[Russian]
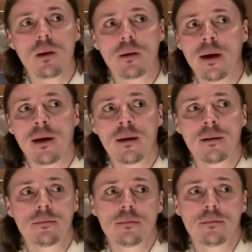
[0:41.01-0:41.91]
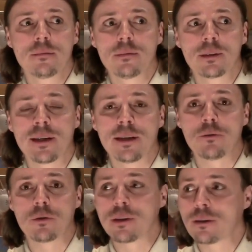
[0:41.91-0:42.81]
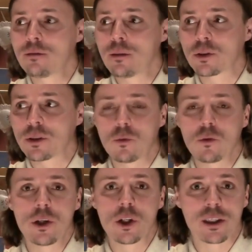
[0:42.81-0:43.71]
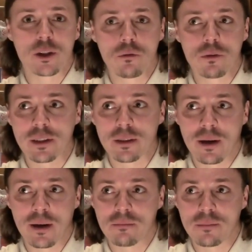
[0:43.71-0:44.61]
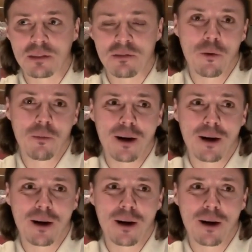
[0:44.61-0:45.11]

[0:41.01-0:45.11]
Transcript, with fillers: я, знаете, вот в этом выпуске буду лишь основываться на своем,